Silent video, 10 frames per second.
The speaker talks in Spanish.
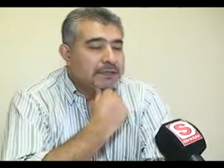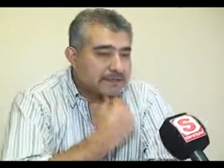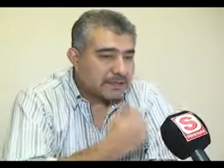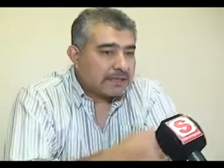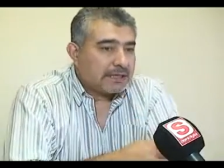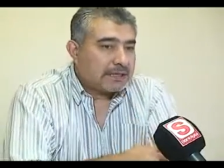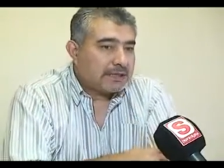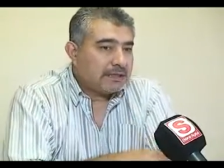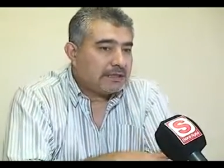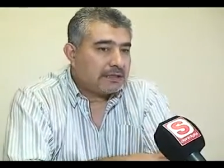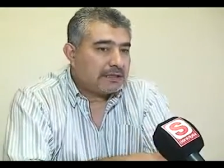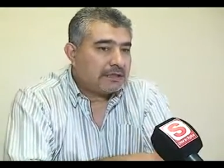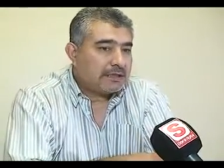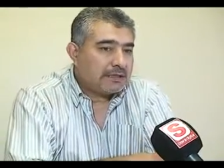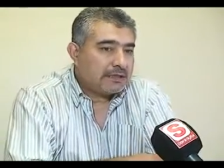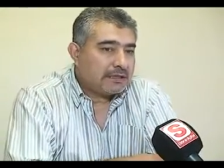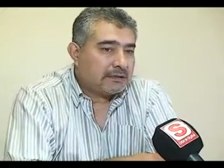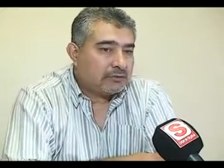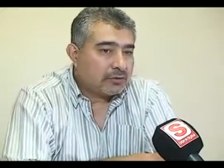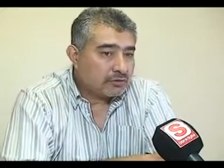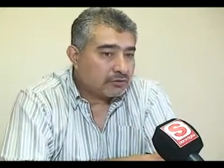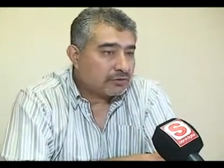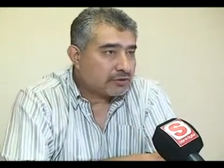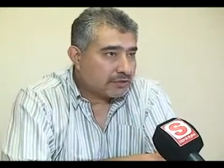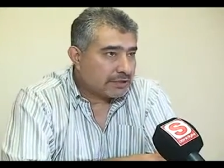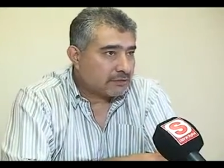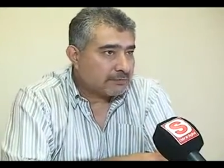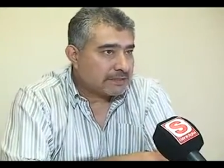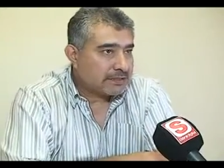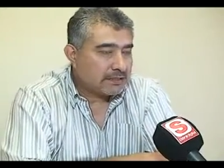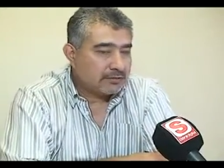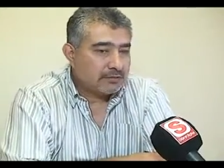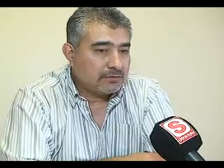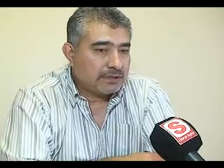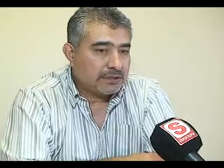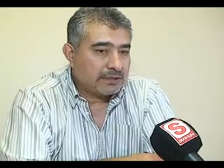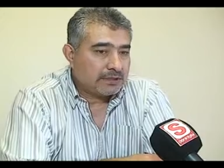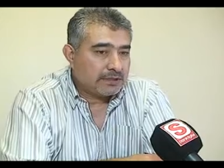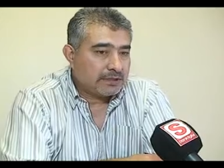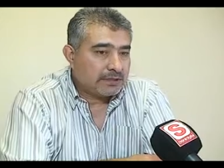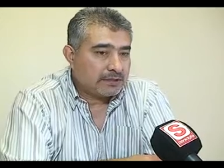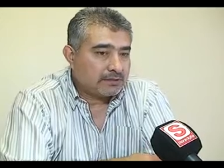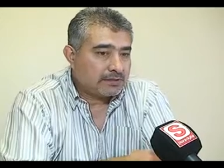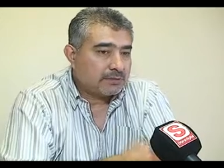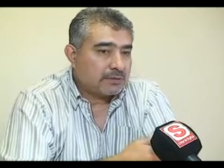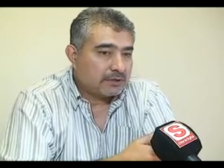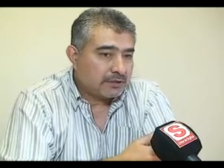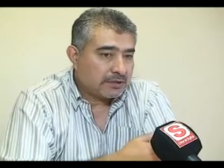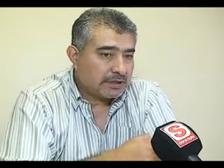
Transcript: Sí, hay eh, un concurso hecho el año pasado, eh, entonces, bueno,